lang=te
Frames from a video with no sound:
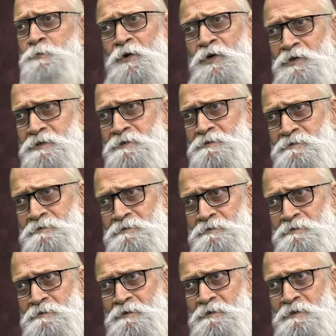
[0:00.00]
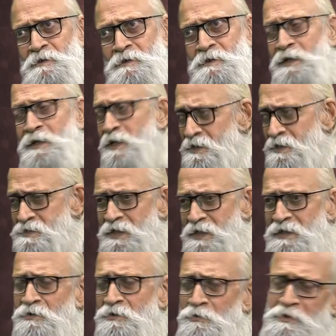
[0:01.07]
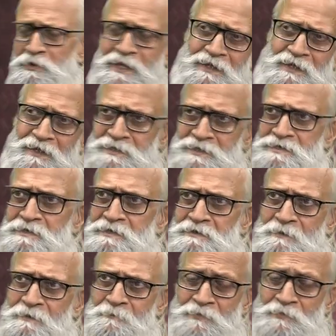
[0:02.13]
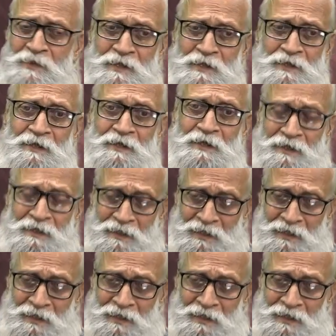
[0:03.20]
బ్లాక్ స్పాట్ ఓకే ఈస్ గెటింగ్ గుడ్ ఎర్నింగ్స్ ఓకే